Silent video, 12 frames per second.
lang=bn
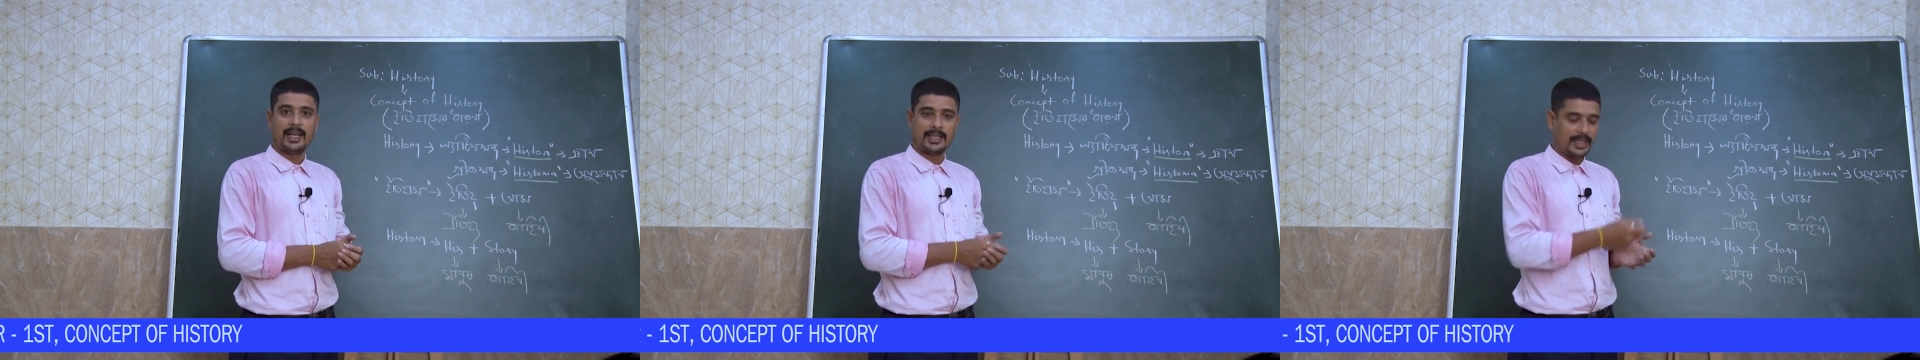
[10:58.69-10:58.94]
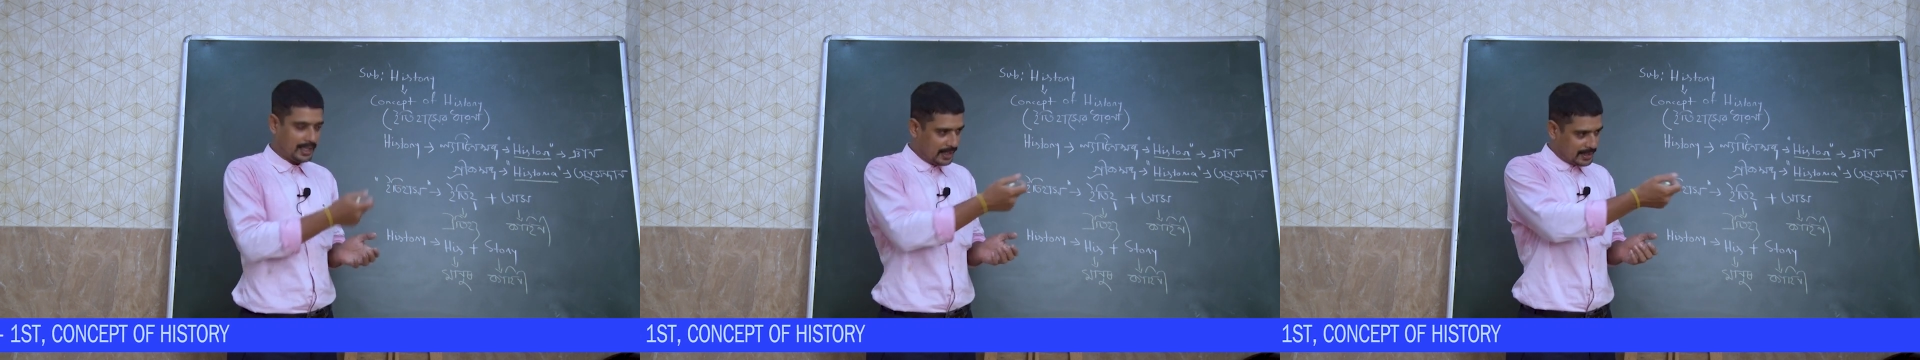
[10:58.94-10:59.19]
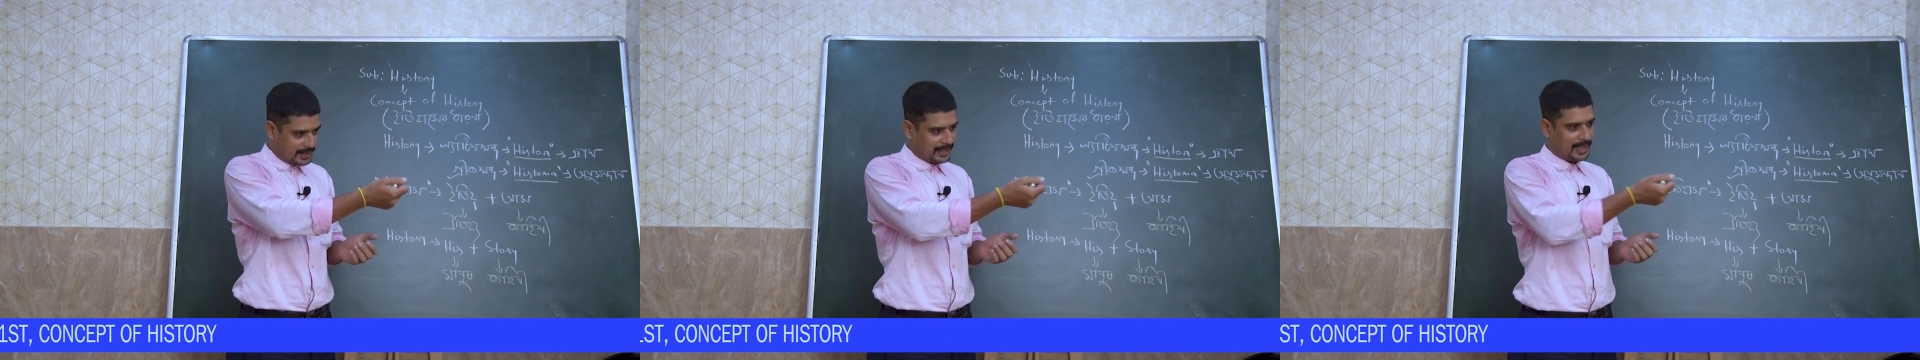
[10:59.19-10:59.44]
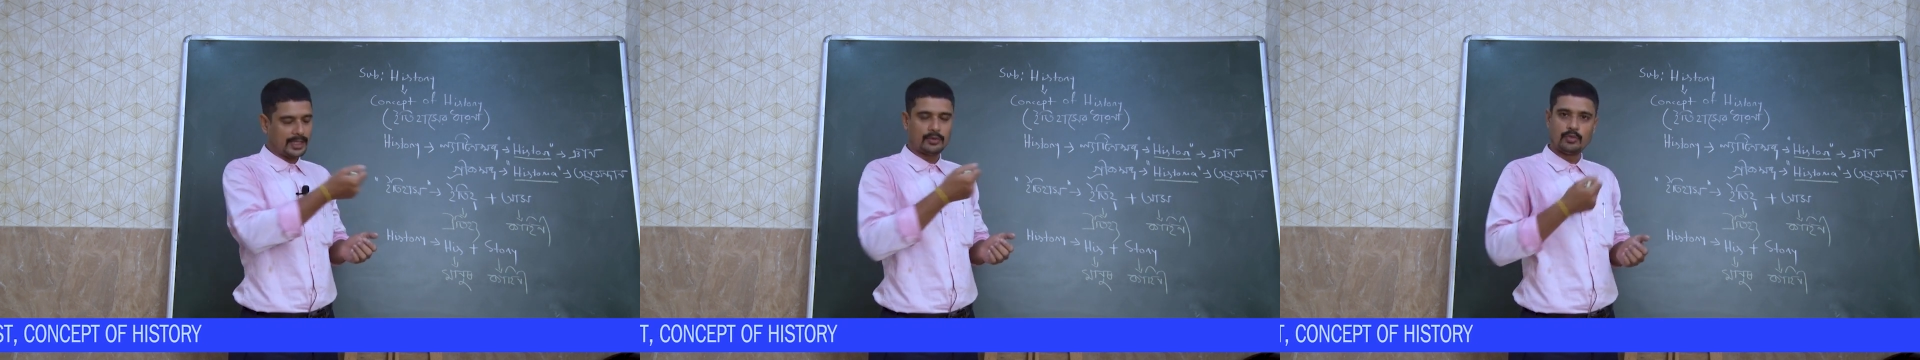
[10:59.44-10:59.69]
থাকে
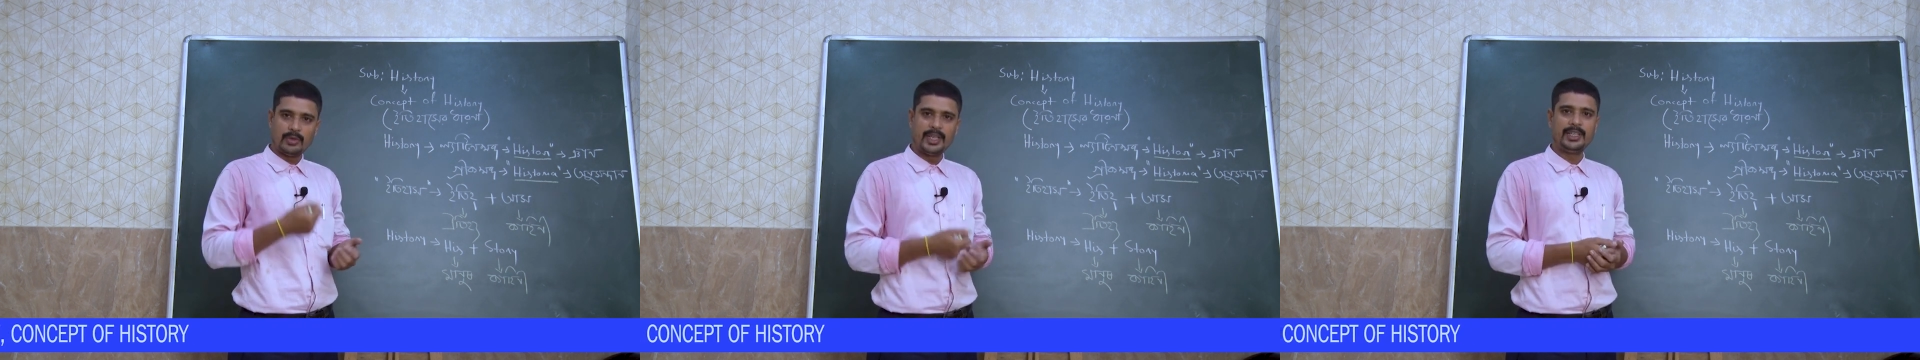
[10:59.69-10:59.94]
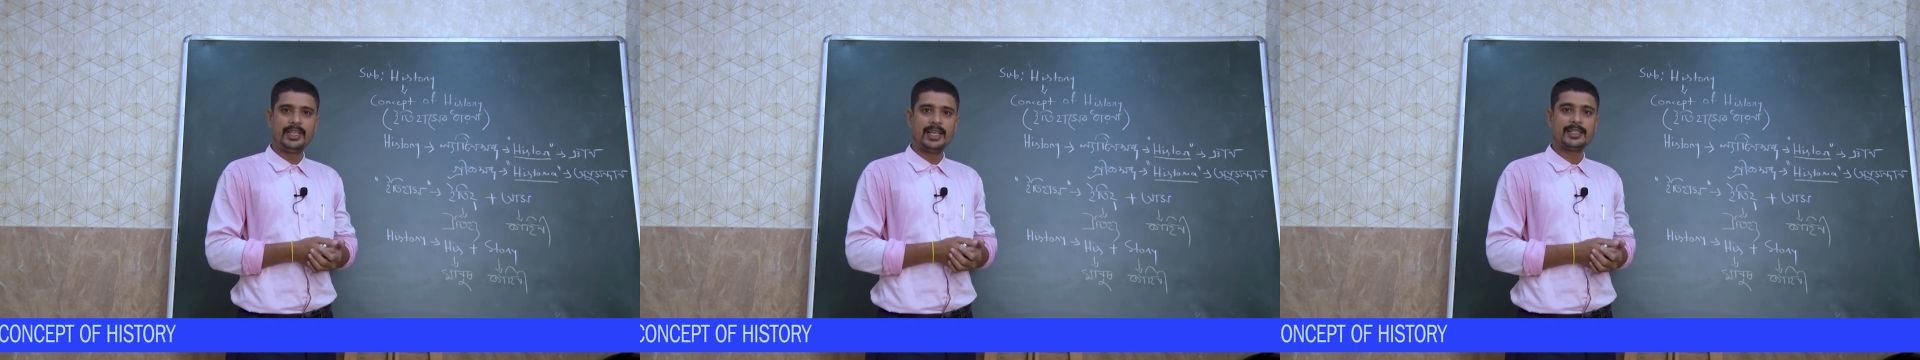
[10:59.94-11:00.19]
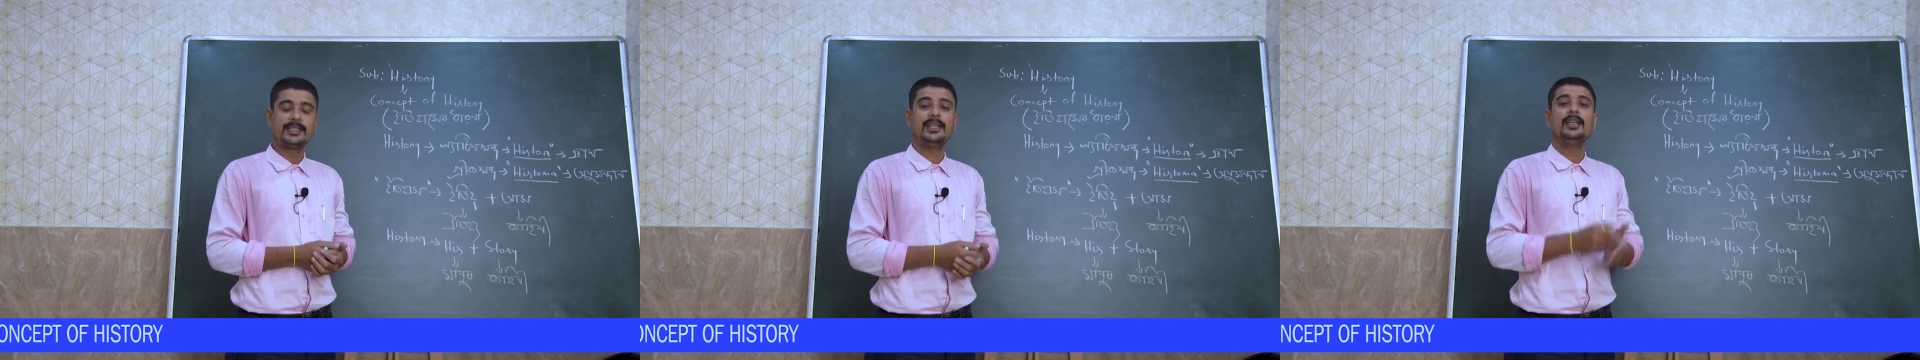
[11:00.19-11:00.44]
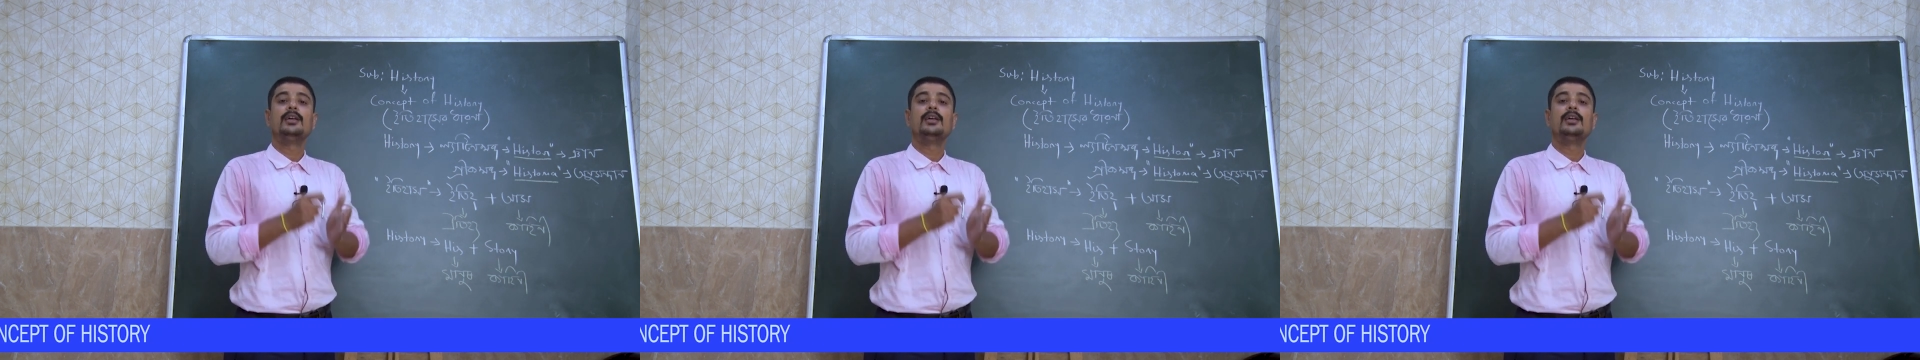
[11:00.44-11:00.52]
সেটাকে তুলে নিয়ে এসে